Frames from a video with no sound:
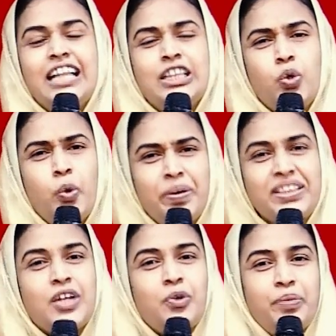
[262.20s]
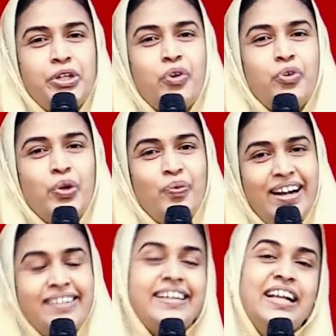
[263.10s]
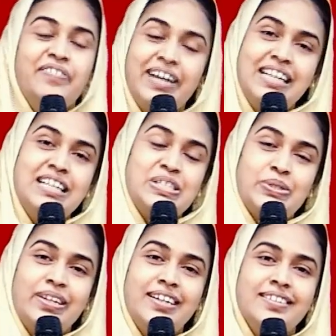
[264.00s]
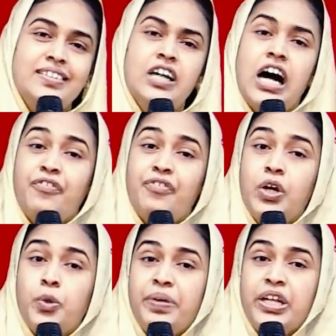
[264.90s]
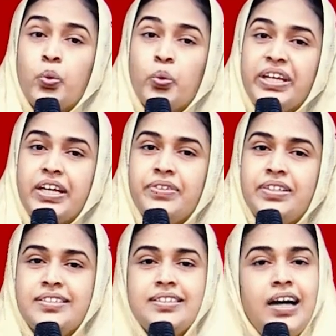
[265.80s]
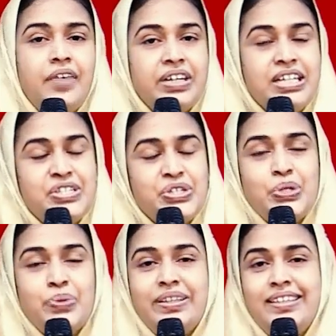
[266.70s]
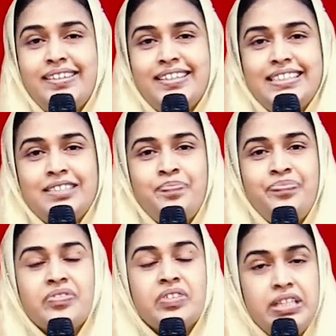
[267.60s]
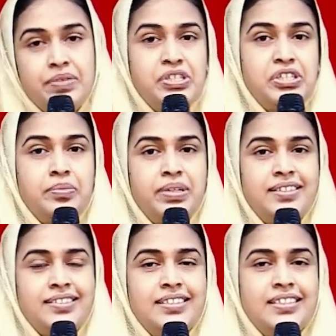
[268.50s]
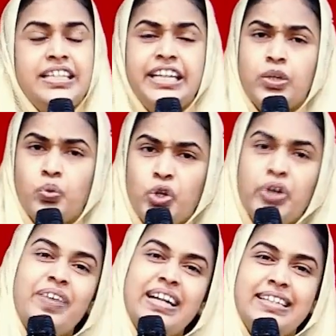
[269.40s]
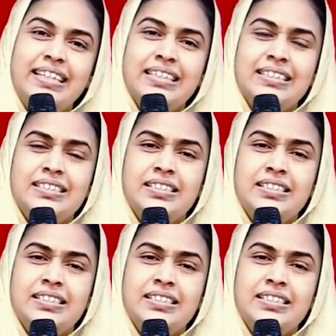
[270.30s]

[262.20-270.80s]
அந்த உபத்திரவம் மட்டும் அவரோட வாழ்க்கையில் வரலன்னு சொன்னால் அவ்வளவு பெரிய உயர்வு அவர் நிச்சயம் வந்திருக்காத தேவஜனமே இன்னைக்கு உங்களோட வாழ்க்கையில்